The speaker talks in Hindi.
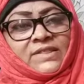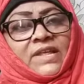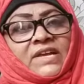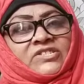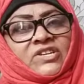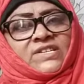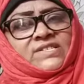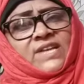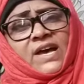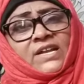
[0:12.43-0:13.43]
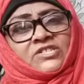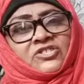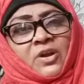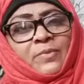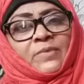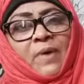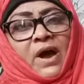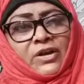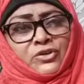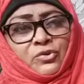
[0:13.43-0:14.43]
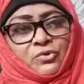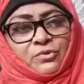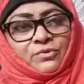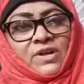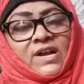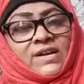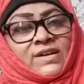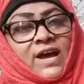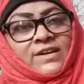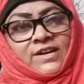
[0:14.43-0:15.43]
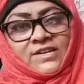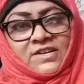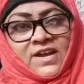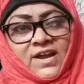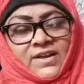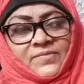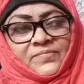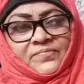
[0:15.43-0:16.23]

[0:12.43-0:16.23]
देश के सारे श्रमिक भाइयों को टारगेट किया है